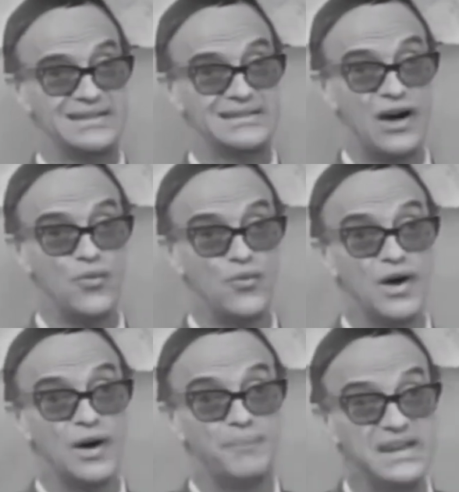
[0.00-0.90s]

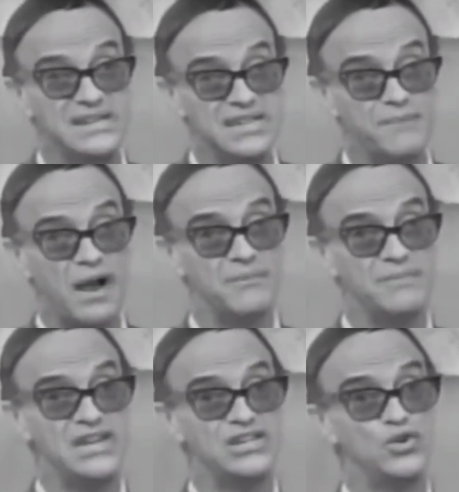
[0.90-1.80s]
Então,
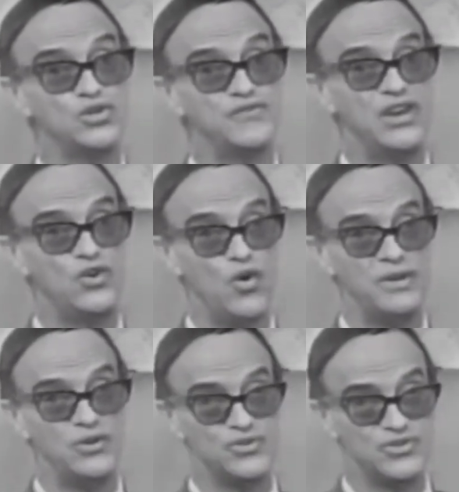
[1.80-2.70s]
principalmente nos
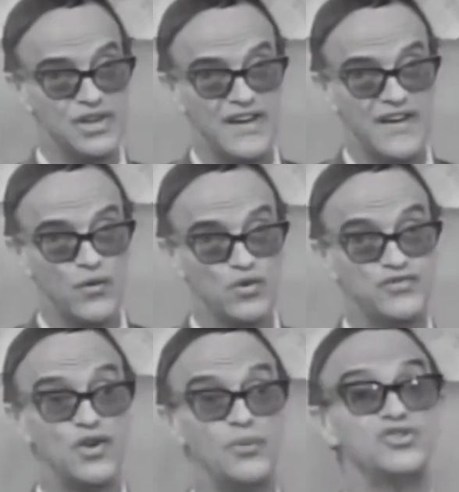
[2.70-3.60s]
fenômenos,
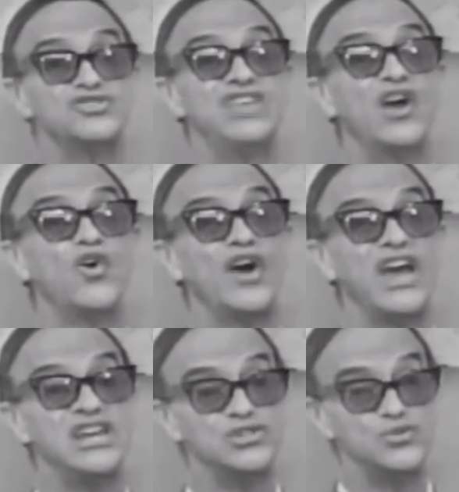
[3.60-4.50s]
os fenômenos
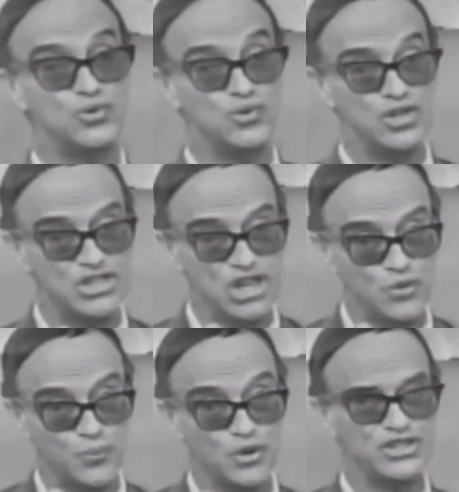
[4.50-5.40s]
decorrentes do
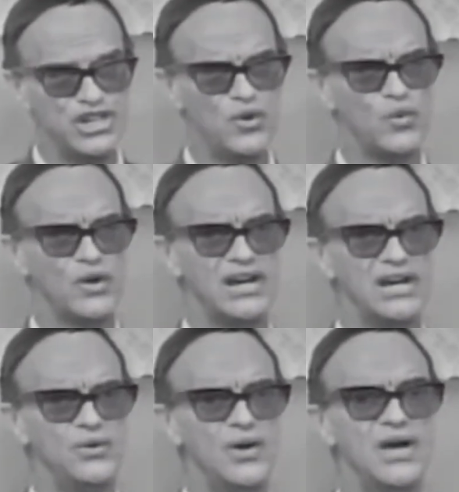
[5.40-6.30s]
suicídio por tiro no
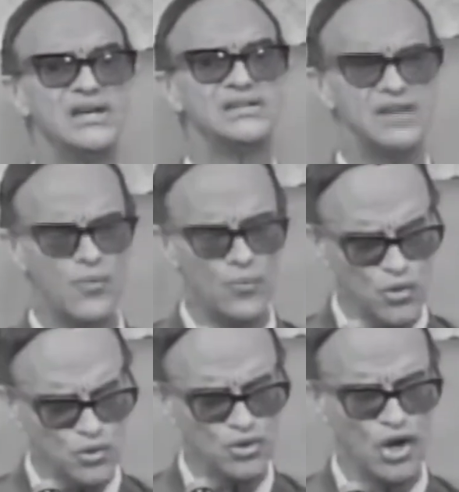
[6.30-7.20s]
crânio são
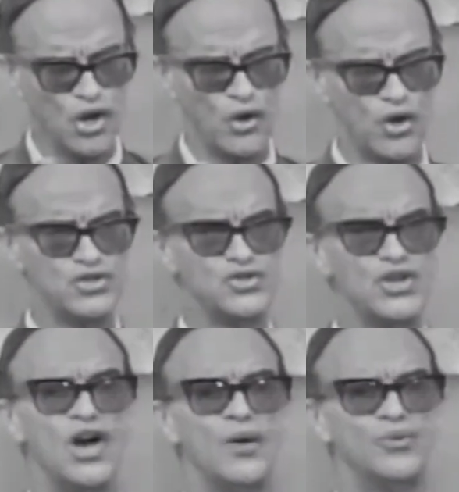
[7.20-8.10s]
muito
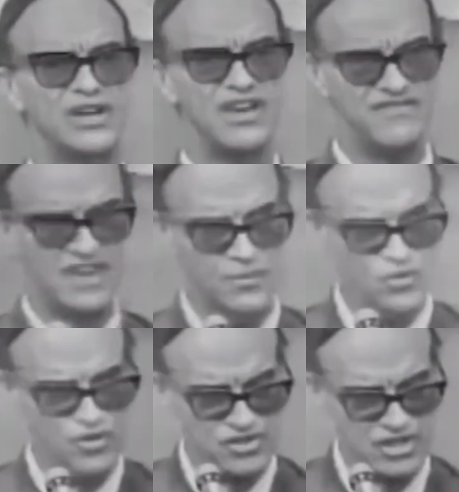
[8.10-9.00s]
dolorosos, porque
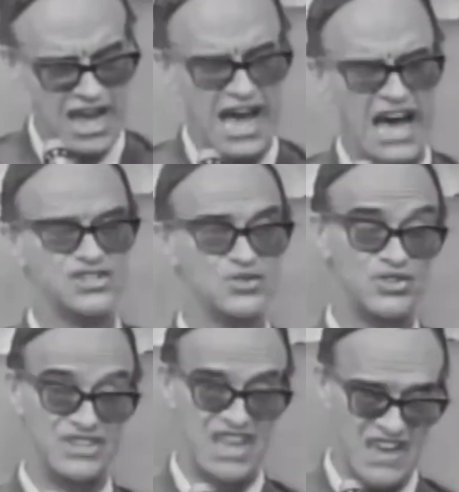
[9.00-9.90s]
vemos a
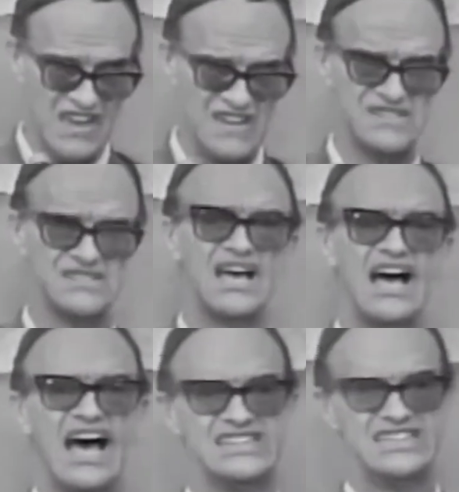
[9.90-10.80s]
surdez,
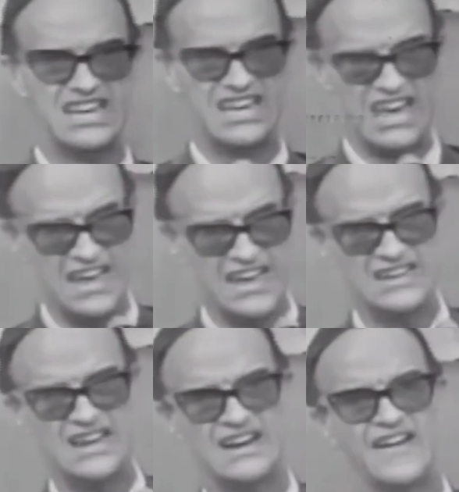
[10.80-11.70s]
a
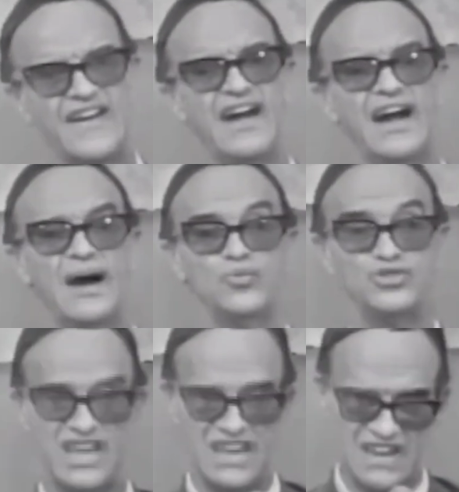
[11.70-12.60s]
cegueira, a
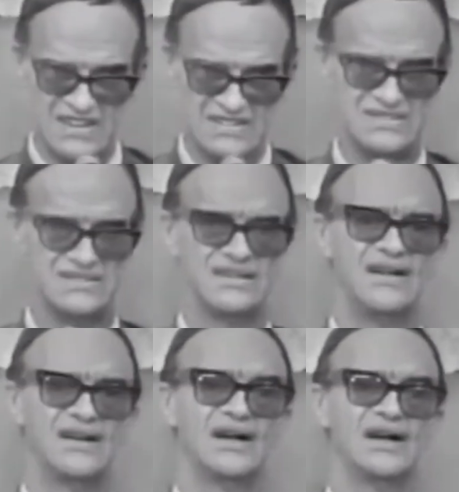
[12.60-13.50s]
mudez
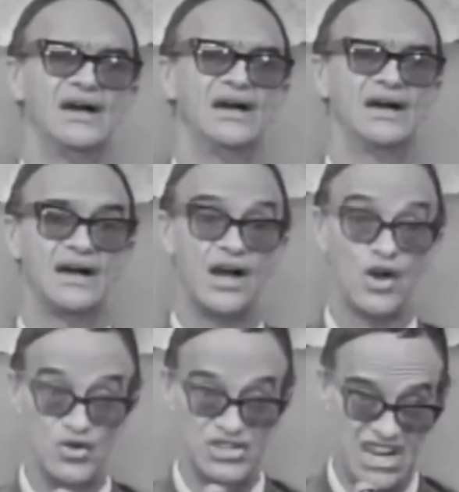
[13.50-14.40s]
é,
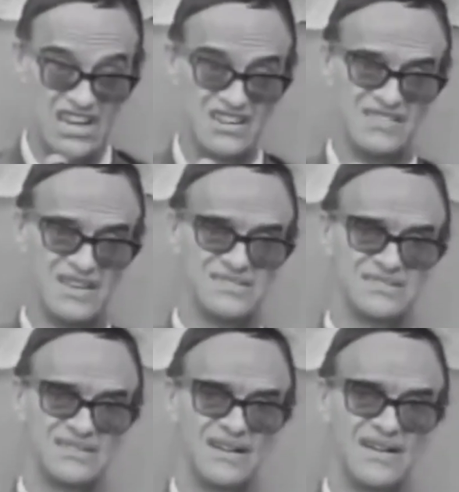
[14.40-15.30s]
eh,
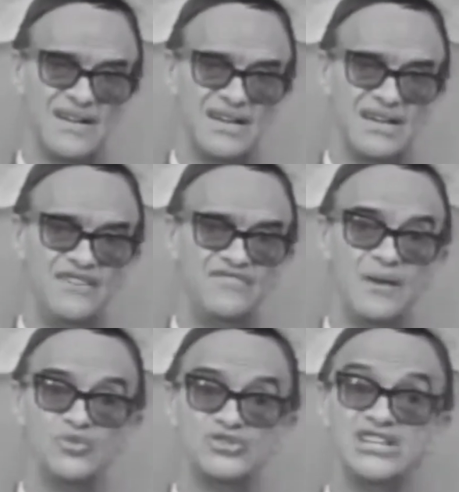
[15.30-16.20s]
congênitas, e
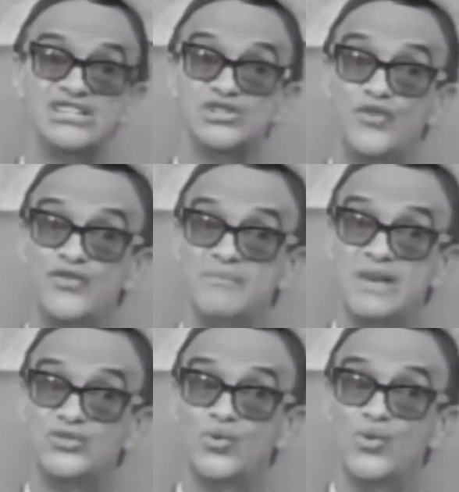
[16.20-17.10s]
vemos este
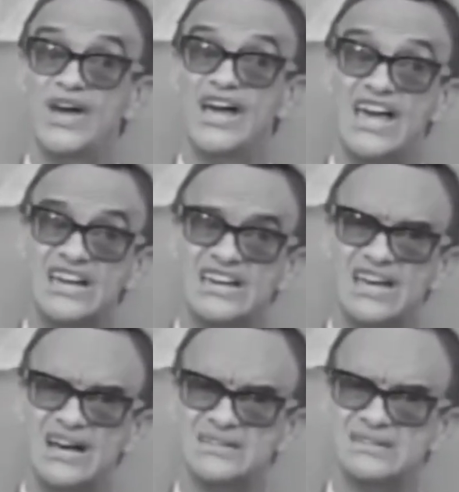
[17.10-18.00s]
sofrimento em
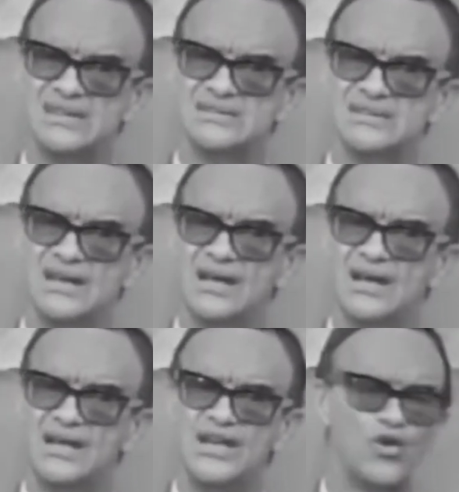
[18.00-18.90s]
crianças
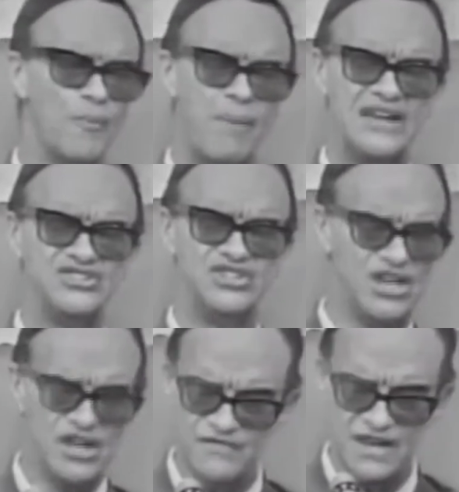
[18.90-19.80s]

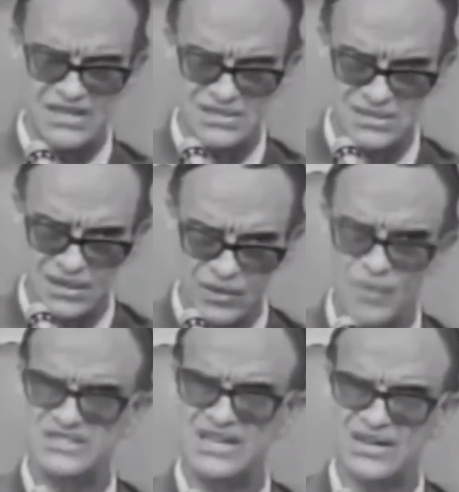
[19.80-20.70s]
incompatíveis
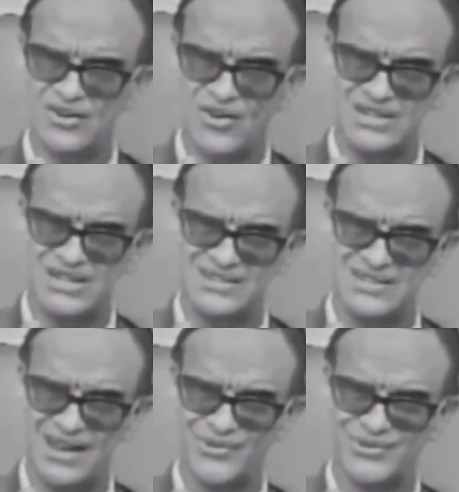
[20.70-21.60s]
com a misericórdia
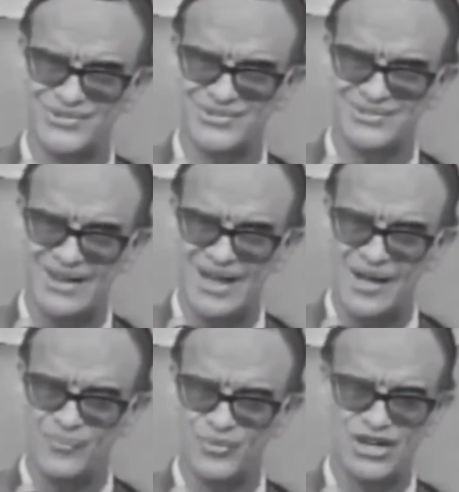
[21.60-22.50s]
de Deus,
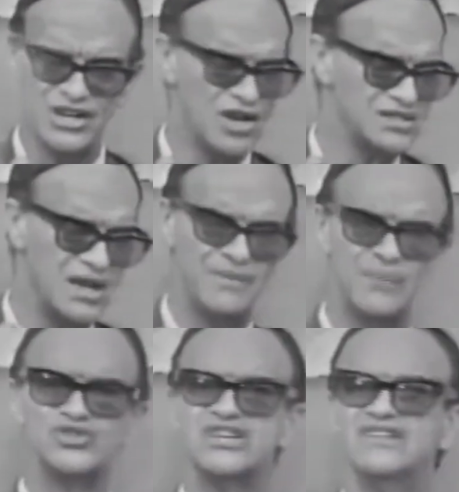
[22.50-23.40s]
porque nós
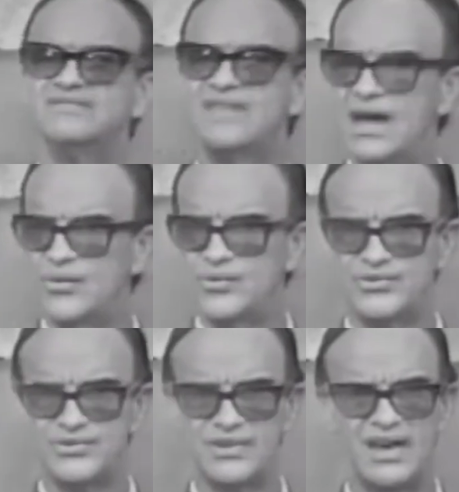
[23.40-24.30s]
sabemos que
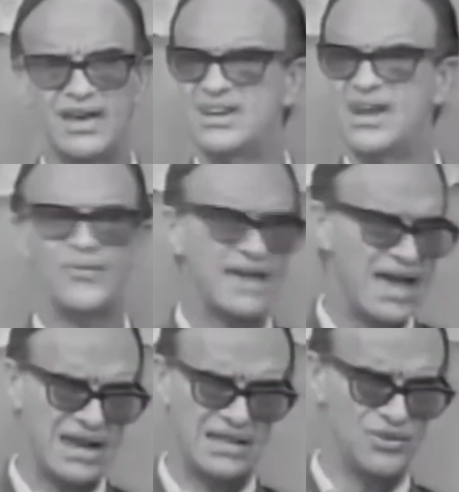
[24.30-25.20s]
Deus não
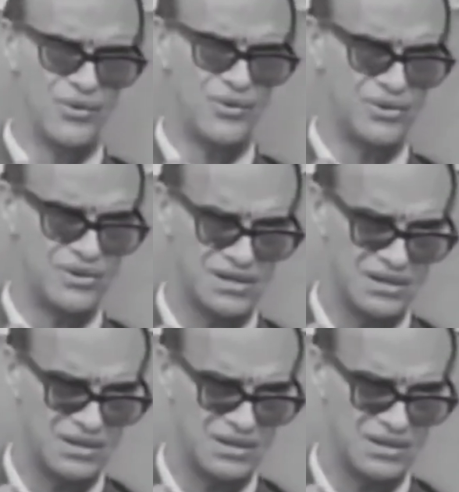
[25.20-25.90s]
quer a dor.